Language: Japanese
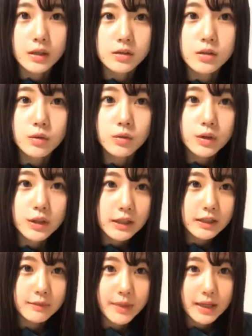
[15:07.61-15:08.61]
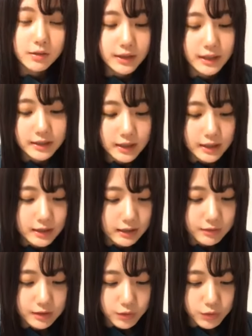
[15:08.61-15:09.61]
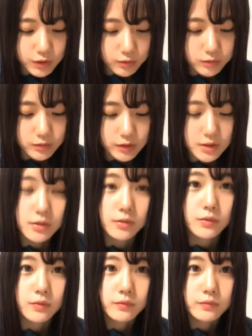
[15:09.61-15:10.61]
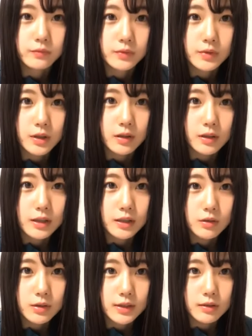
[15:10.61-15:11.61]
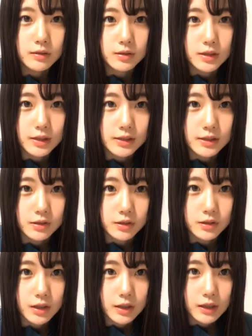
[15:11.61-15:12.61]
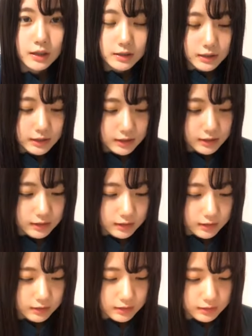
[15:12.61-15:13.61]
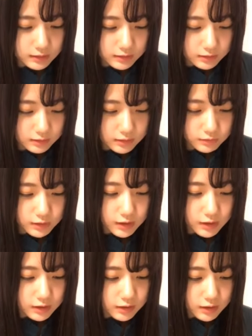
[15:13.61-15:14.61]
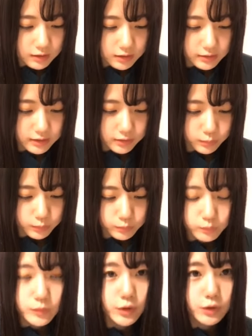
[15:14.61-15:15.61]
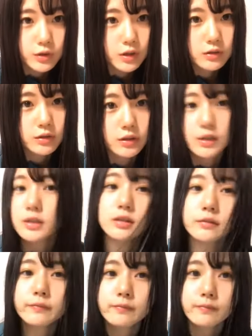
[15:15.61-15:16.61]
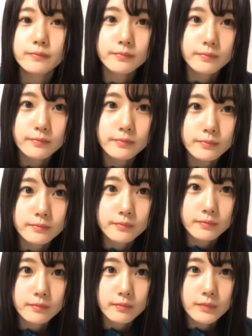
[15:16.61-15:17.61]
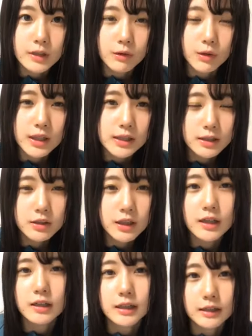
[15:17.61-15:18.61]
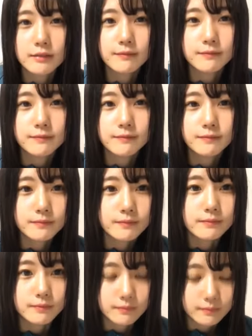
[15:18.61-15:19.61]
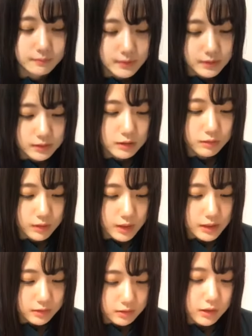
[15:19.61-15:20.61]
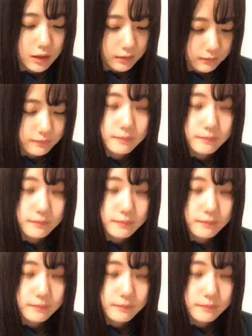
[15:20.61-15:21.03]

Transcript: そうこの携帯前の携帯なのでよくあるんですよ勝手に誤作動されちゃう最近ねはなかったんですけどよくあるんです割れてるからねうん割れてるから